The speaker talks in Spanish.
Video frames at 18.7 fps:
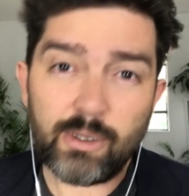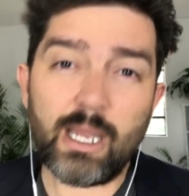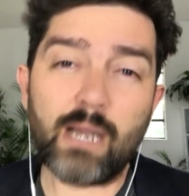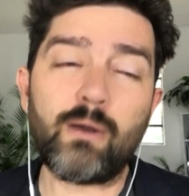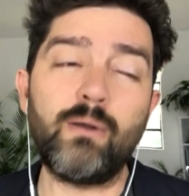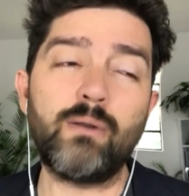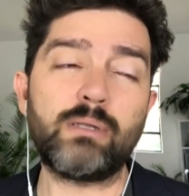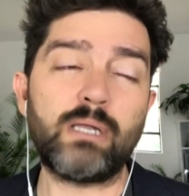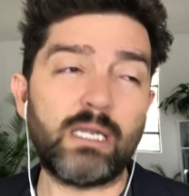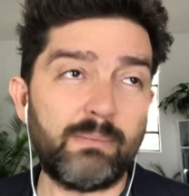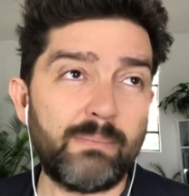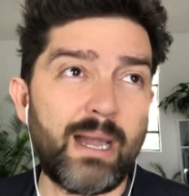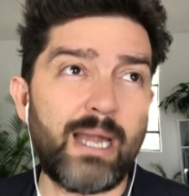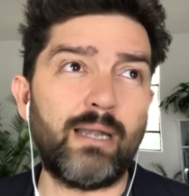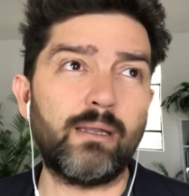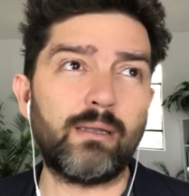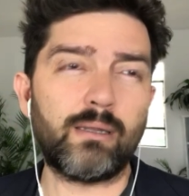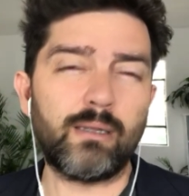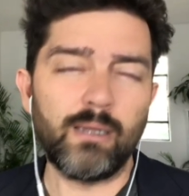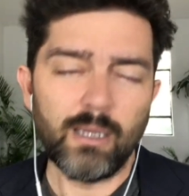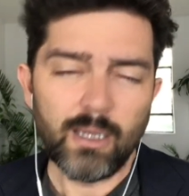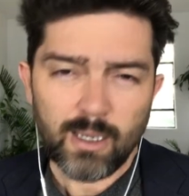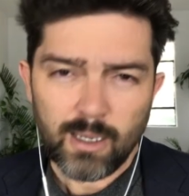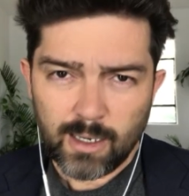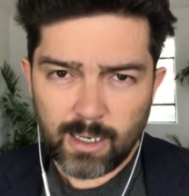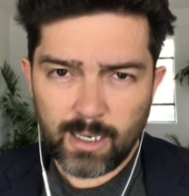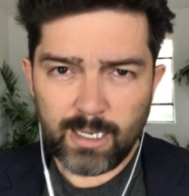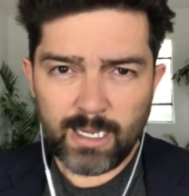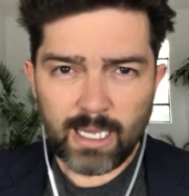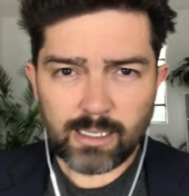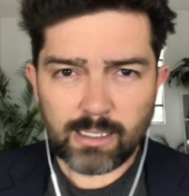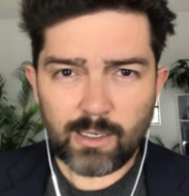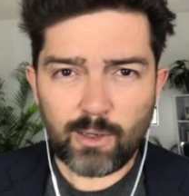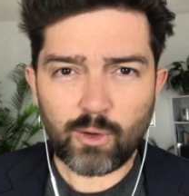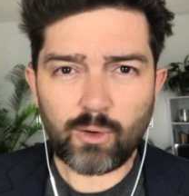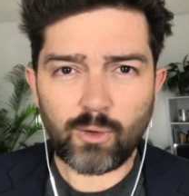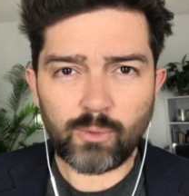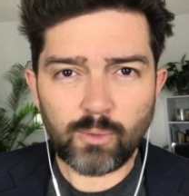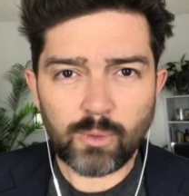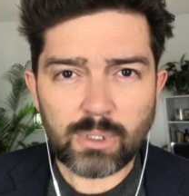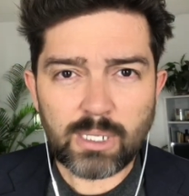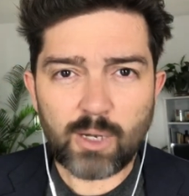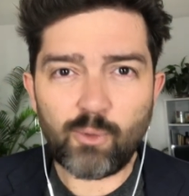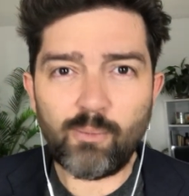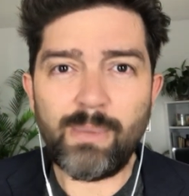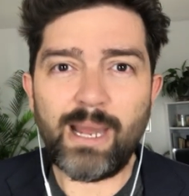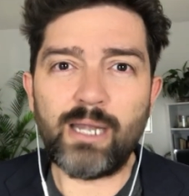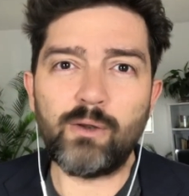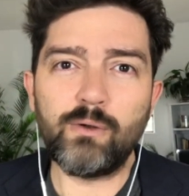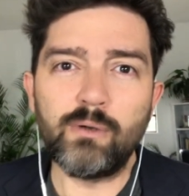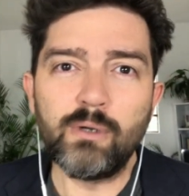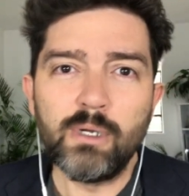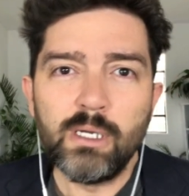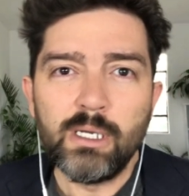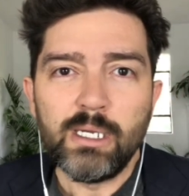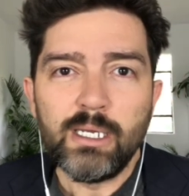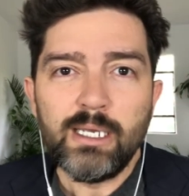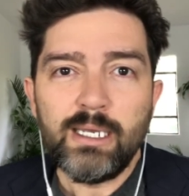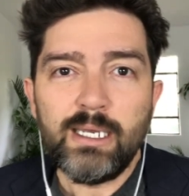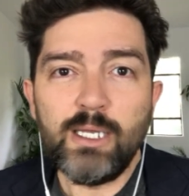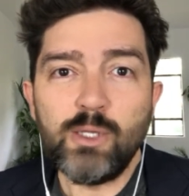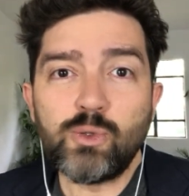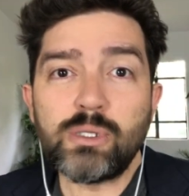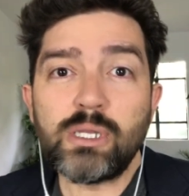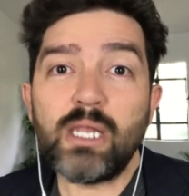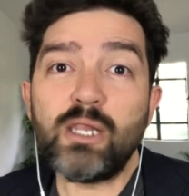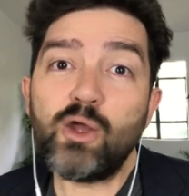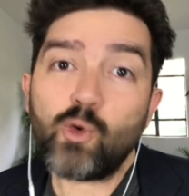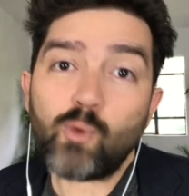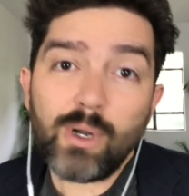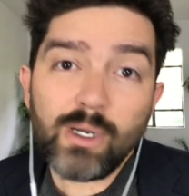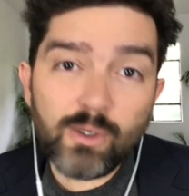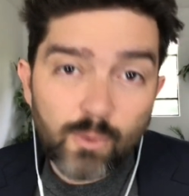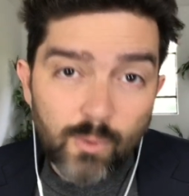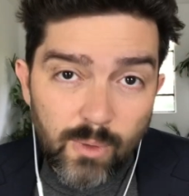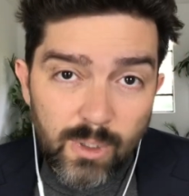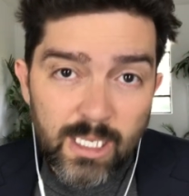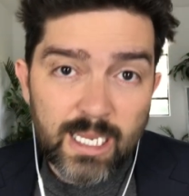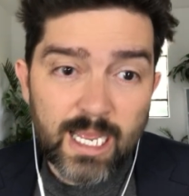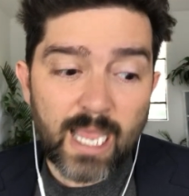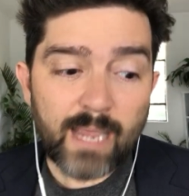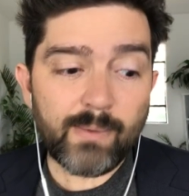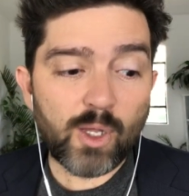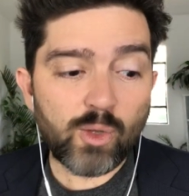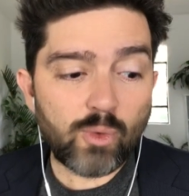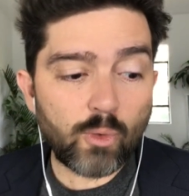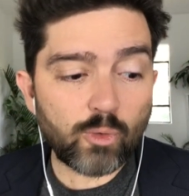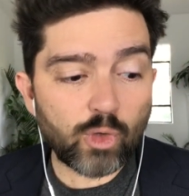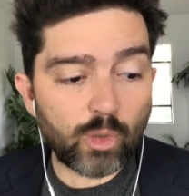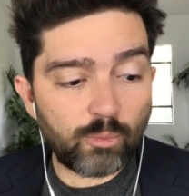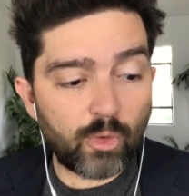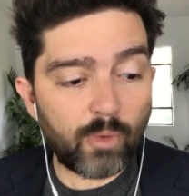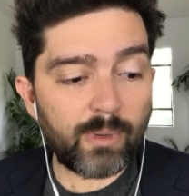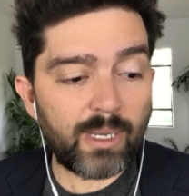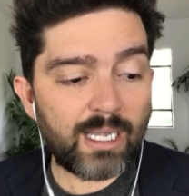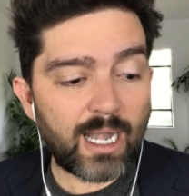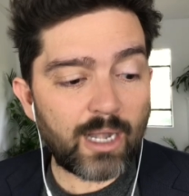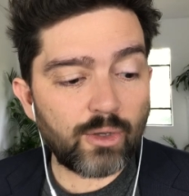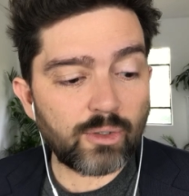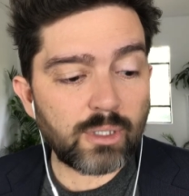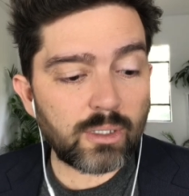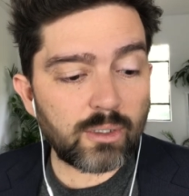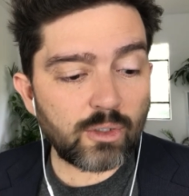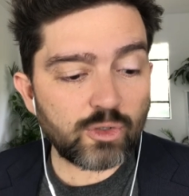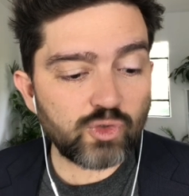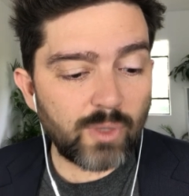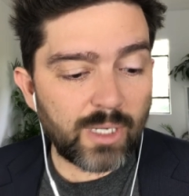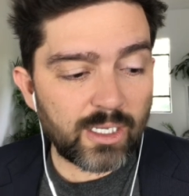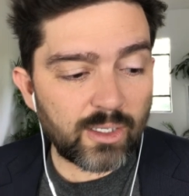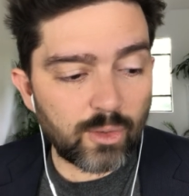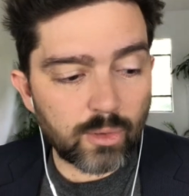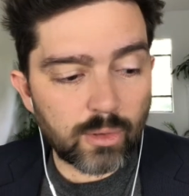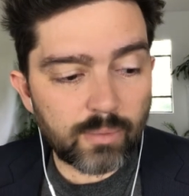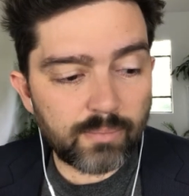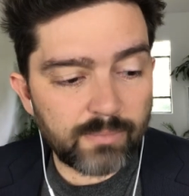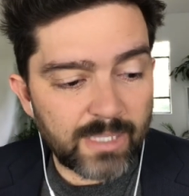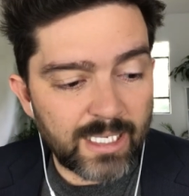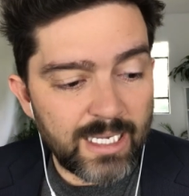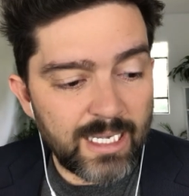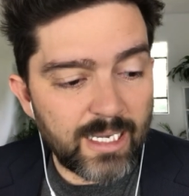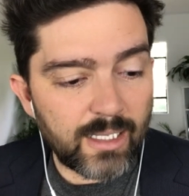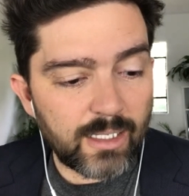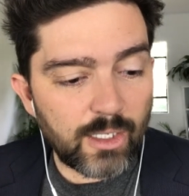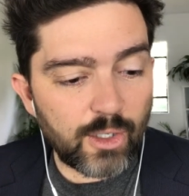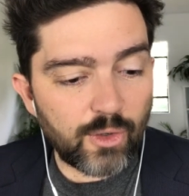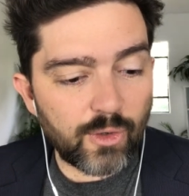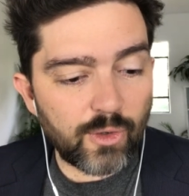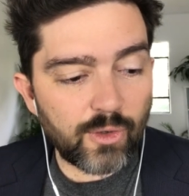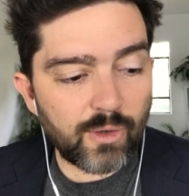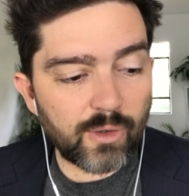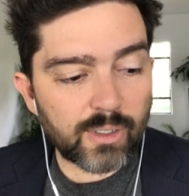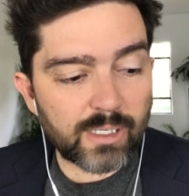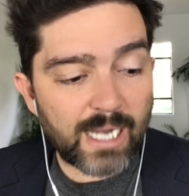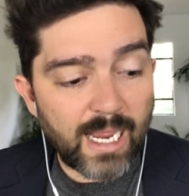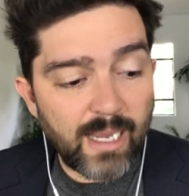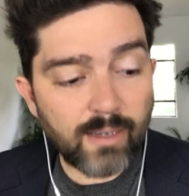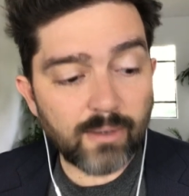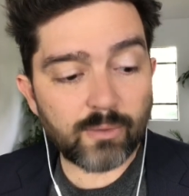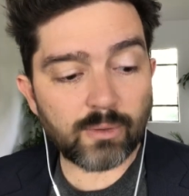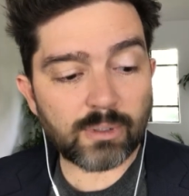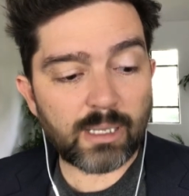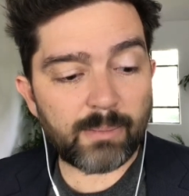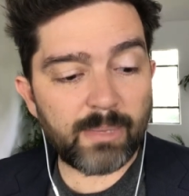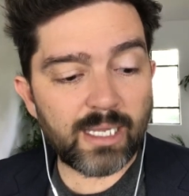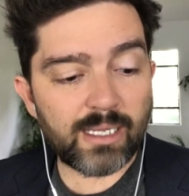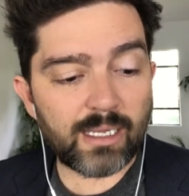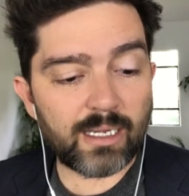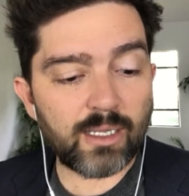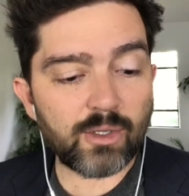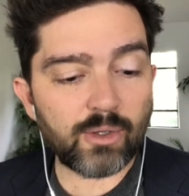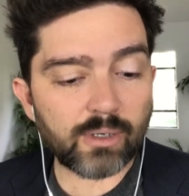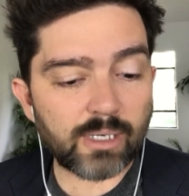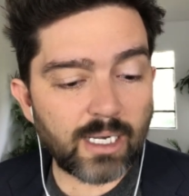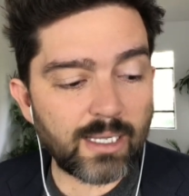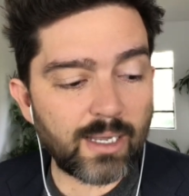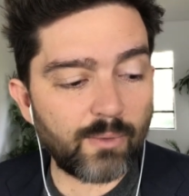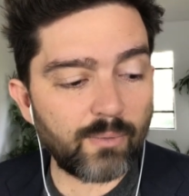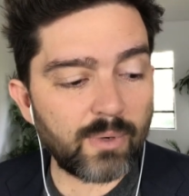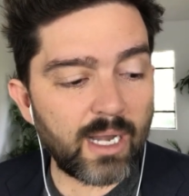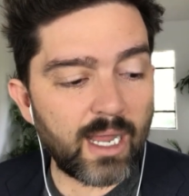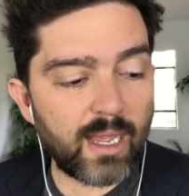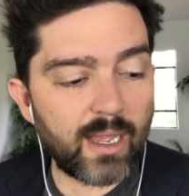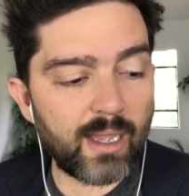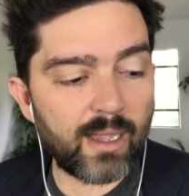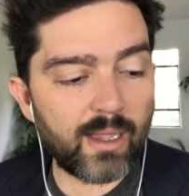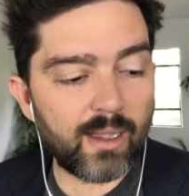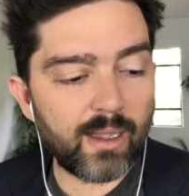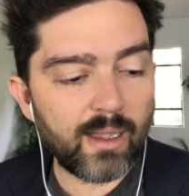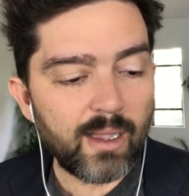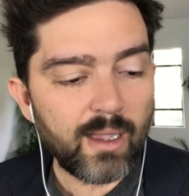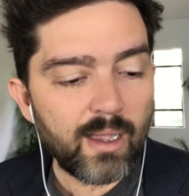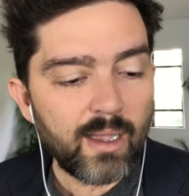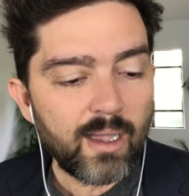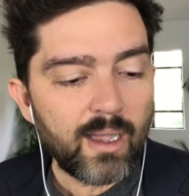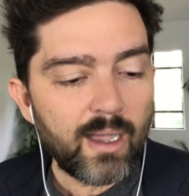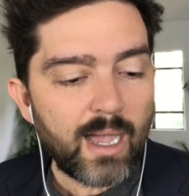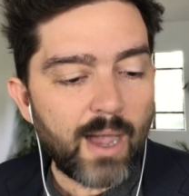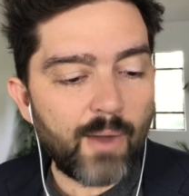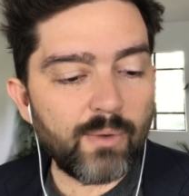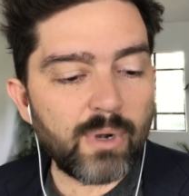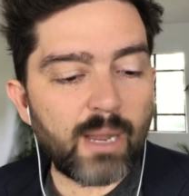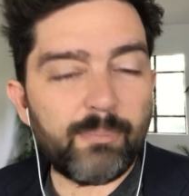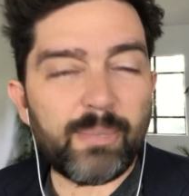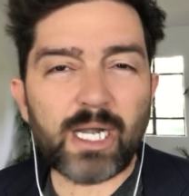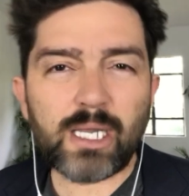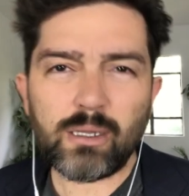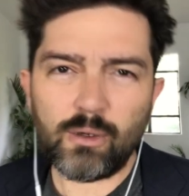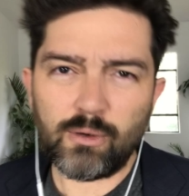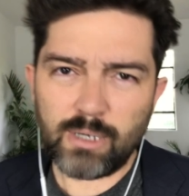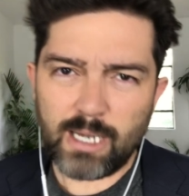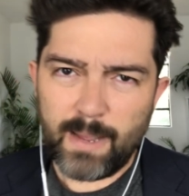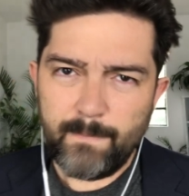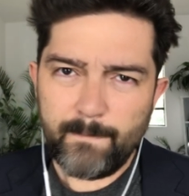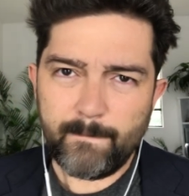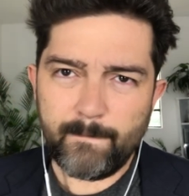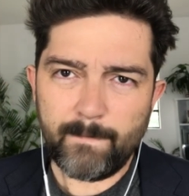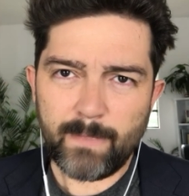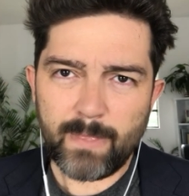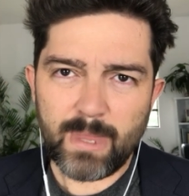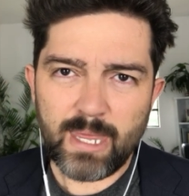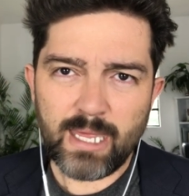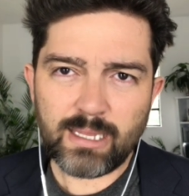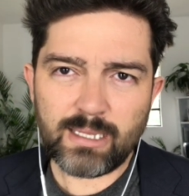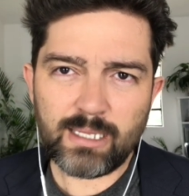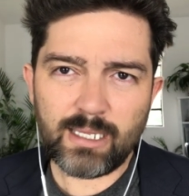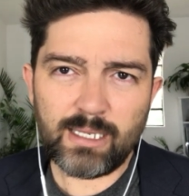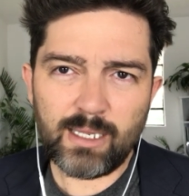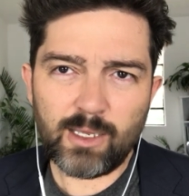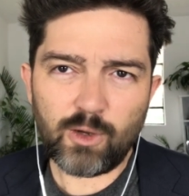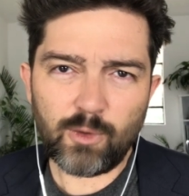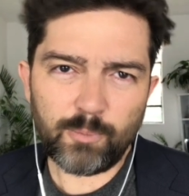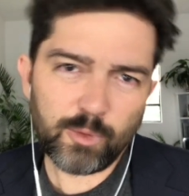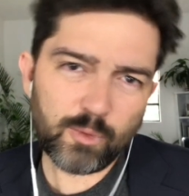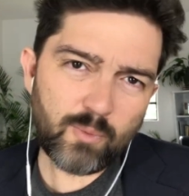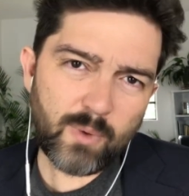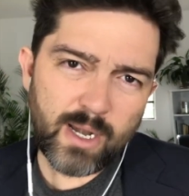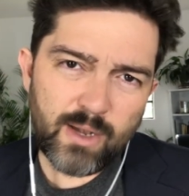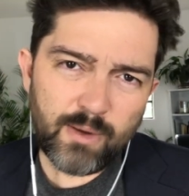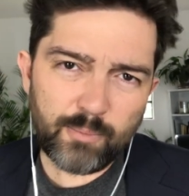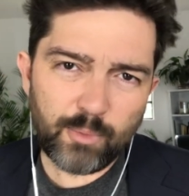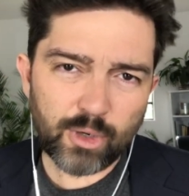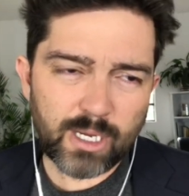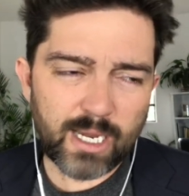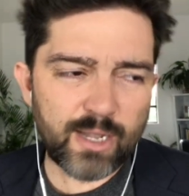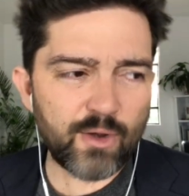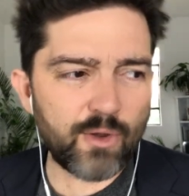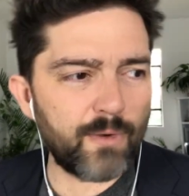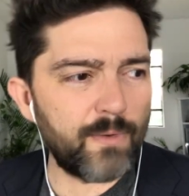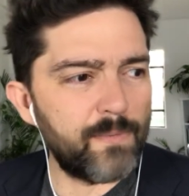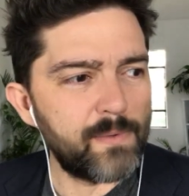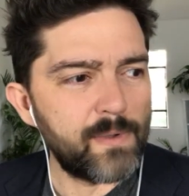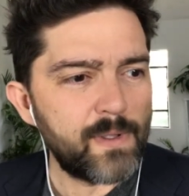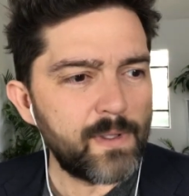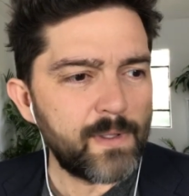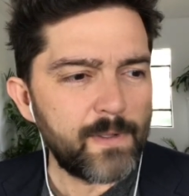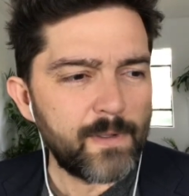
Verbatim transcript: ya con los animales, quería hacerlo con un ser humano. Y sucedió cuando un día iba en su automóvil a los 18 años y le dio ride, justamente le dio raid a una, a una persona este, y dijo, pues bueno, ¿por qué no?